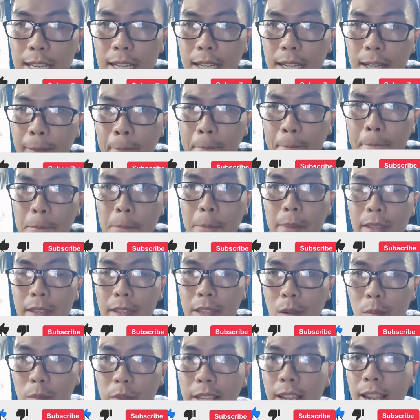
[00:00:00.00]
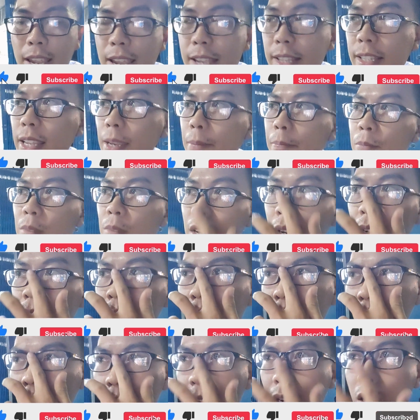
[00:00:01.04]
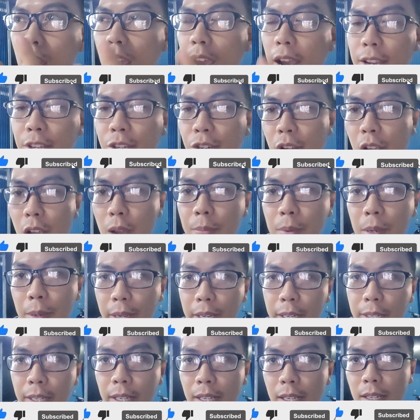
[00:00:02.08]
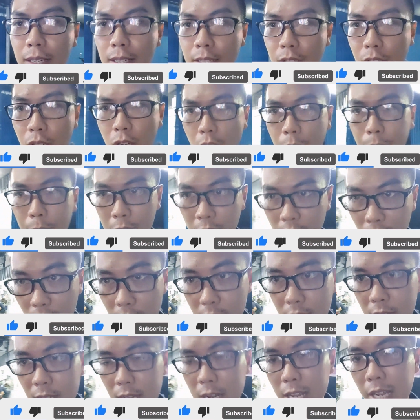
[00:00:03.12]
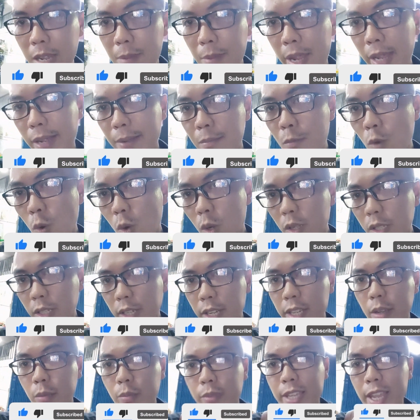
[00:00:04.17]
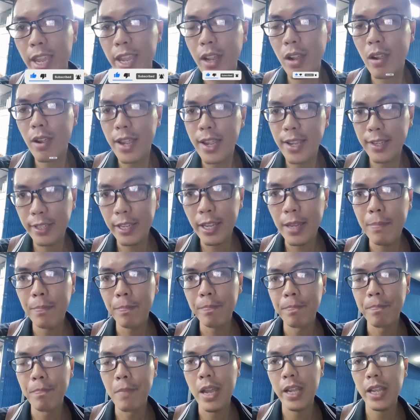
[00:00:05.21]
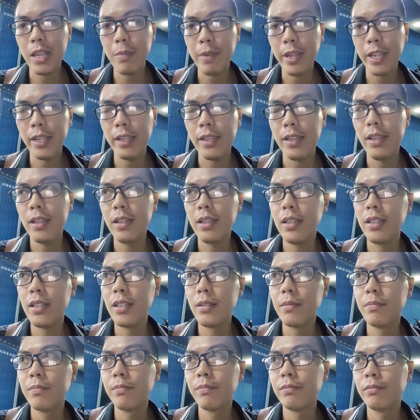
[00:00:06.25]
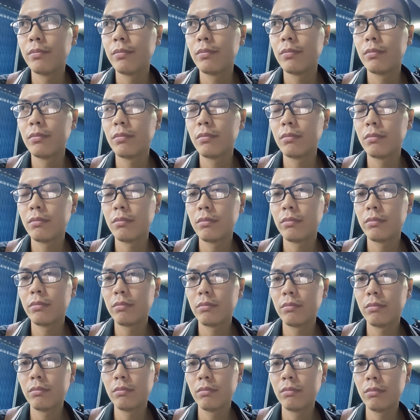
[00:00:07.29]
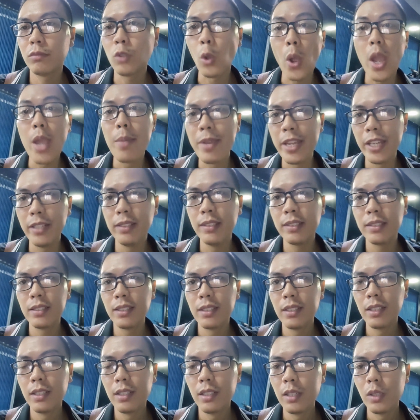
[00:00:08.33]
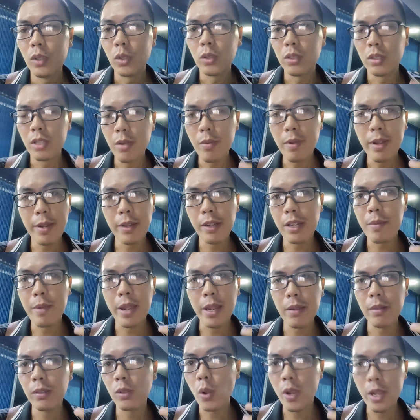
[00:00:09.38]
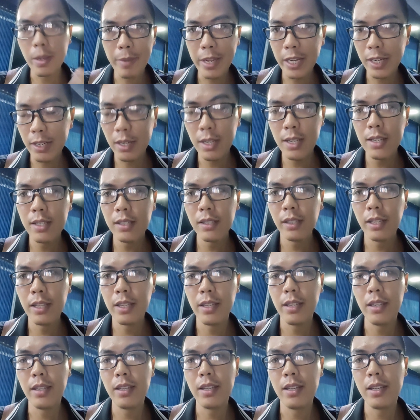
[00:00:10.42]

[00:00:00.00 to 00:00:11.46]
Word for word: uh, dòng xe eSIM. Nó có hai trường hợp các bạn. Uh, trường hợp thứ nhất á, là các bạn mua những cái dòng xe có eSIM mà các bạn uh, thuê pin. Nếu mà các bạn thuê pin á, thì uh,